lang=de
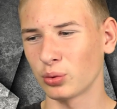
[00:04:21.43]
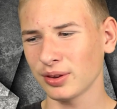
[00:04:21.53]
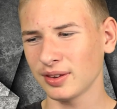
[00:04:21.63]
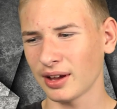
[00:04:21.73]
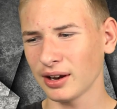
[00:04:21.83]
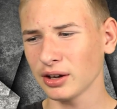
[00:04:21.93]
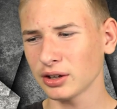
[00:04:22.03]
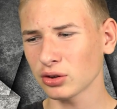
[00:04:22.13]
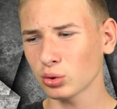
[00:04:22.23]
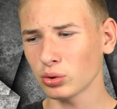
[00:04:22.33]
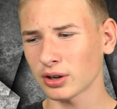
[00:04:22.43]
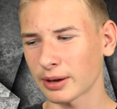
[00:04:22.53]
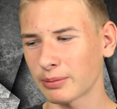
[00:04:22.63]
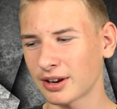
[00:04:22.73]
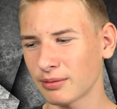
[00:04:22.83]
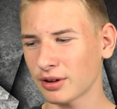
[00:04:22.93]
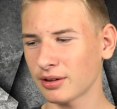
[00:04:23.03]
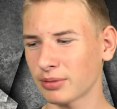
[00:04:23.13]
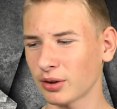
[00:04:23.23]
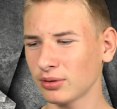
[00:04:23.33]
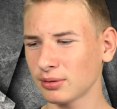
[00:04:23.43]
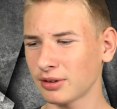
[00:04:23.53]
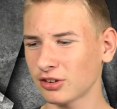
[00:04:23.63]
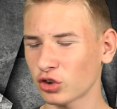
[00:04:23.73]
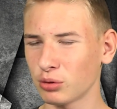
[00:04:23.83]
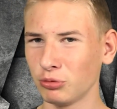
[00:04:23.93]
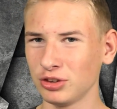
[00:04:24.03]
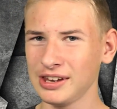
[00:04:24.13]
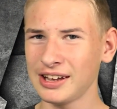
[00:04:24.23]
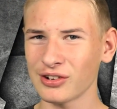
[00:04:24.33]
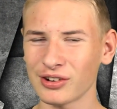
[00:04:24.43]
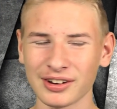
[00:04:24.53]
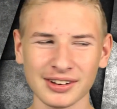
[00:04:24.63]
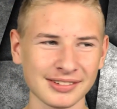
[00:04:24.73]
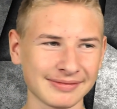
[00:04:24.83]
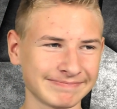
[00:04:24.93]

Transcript: Kunst ist eigentlich ganz gut, da kann man immer bei uns zumindest schön Musik hören.